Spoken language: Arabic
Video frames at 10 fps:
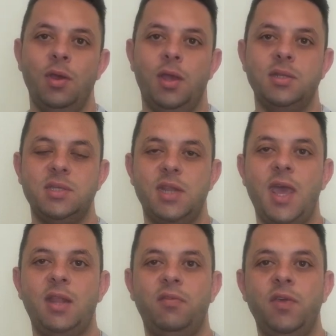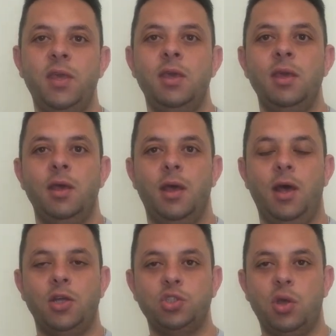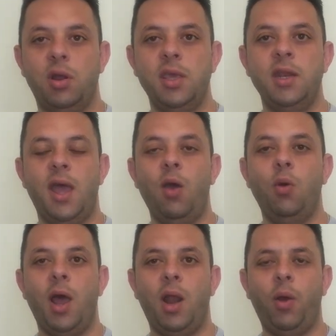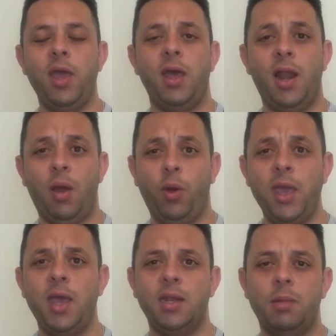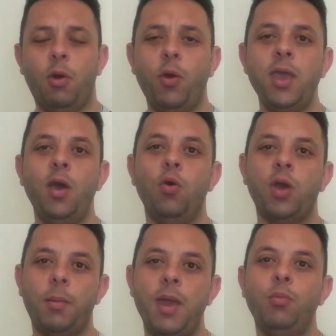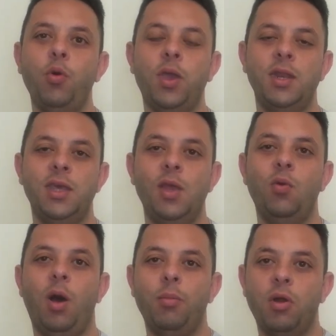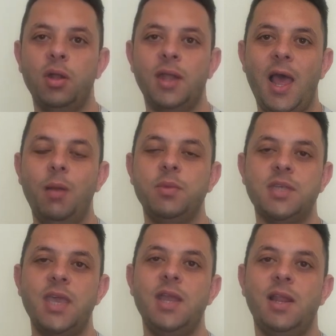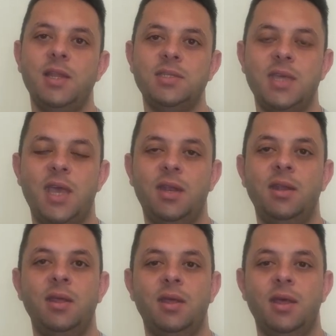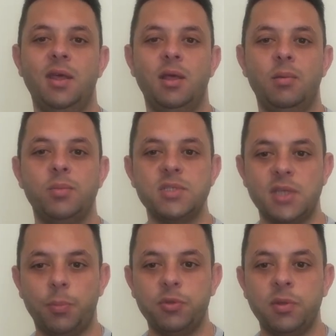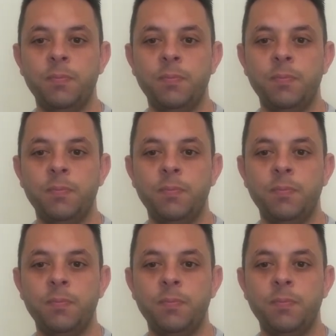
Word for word: انسداد في آه، الشرايين او الاوعيه الدمويه وكمان ممكن يجي له امراض قلب زي الانسان آه، بالظبط